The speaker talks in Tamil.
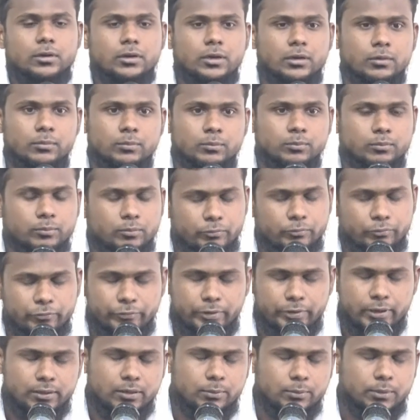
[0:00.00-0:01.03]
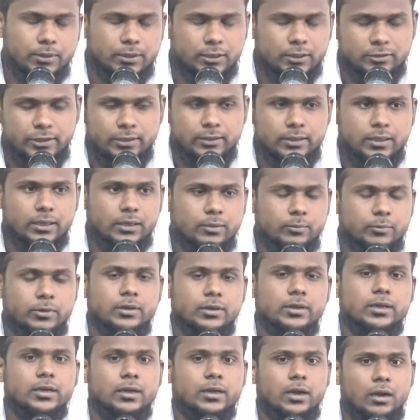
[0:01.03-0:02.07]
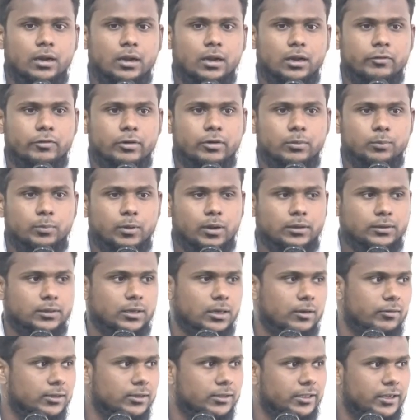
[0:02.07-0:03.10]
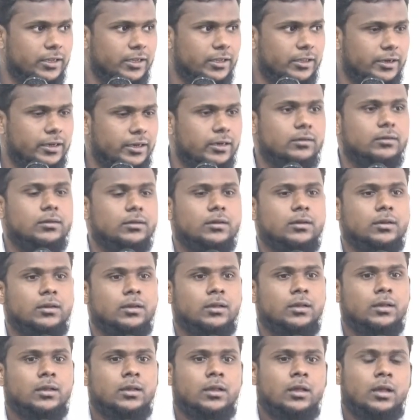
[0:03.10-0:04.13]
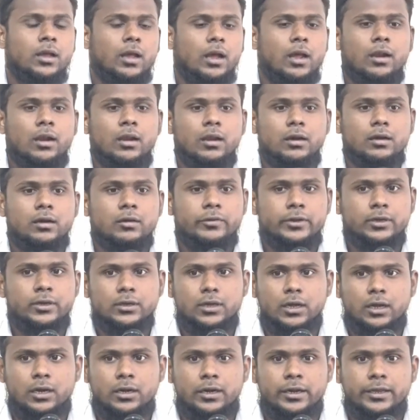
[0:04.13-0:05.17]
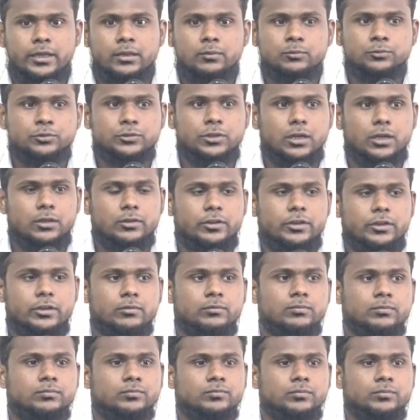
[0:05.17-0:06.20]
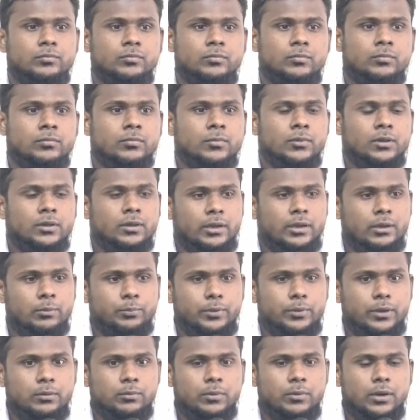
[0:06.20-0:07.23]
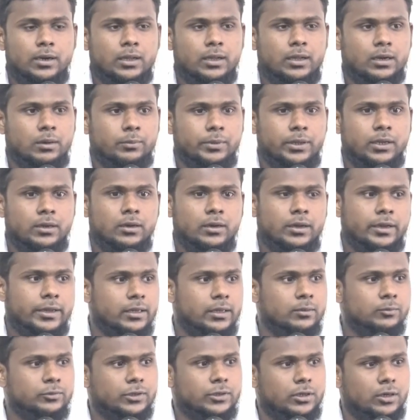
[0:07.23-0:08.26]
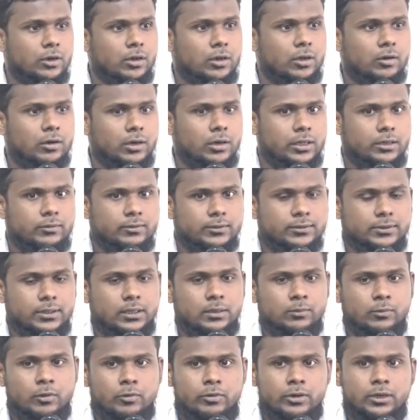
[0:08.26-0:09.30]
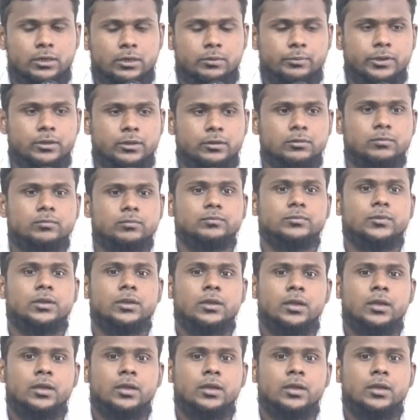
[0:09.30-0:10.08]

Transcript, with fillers: இடம் விரட்டப்பட்ட சைத்தான் என்பது அல்லாஹ்விடம் பாதுகாவல் தேடுகிறேன் அல்லாஹுவின் கருணையும் சாந்தியும் எம்பெருமானார் நபிகள் நாயகம் சல்லாஹ் அலி வசல்லம் அவர்களின் மீதும்